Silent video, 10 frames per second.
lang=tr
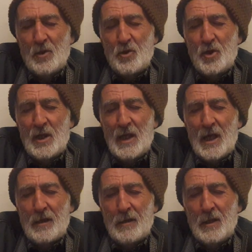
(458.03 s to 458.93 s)

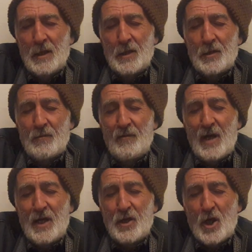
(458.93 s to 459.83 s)
cinler ve
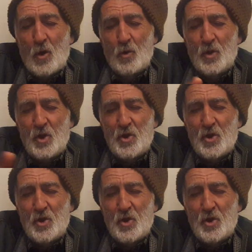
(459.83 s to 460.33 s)
Yahudi